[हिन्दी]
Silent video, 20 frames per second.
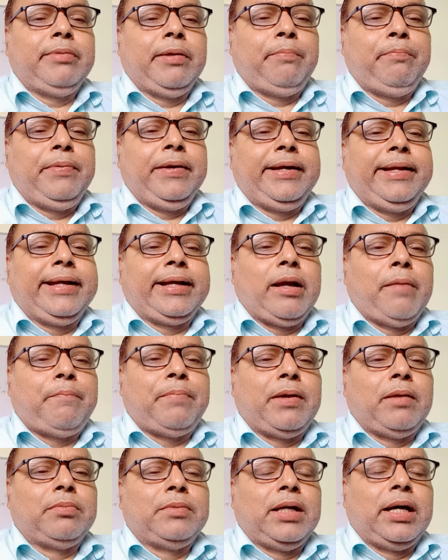इसमें पीटी का
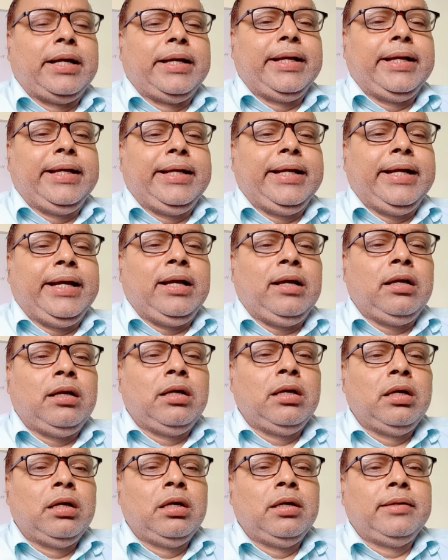प्रावधान नहीं है
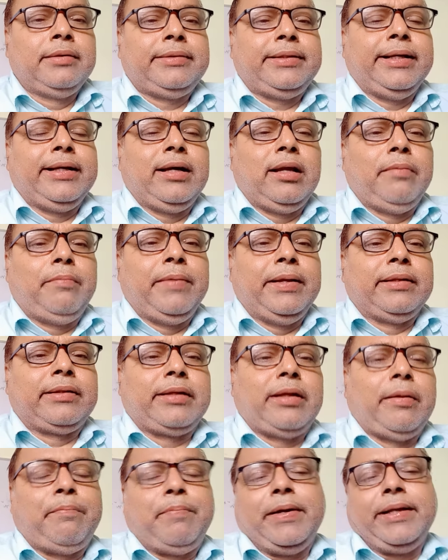सिंगल
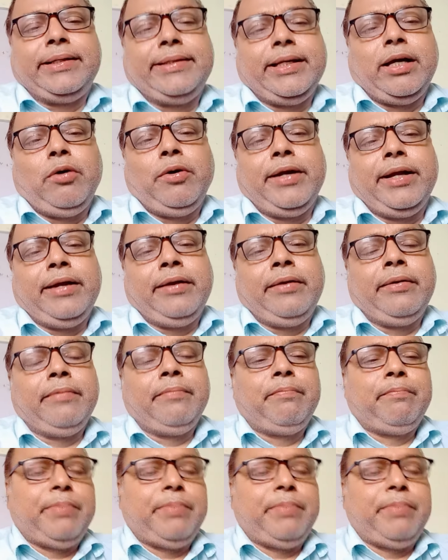मेंस की परीक्षा होगी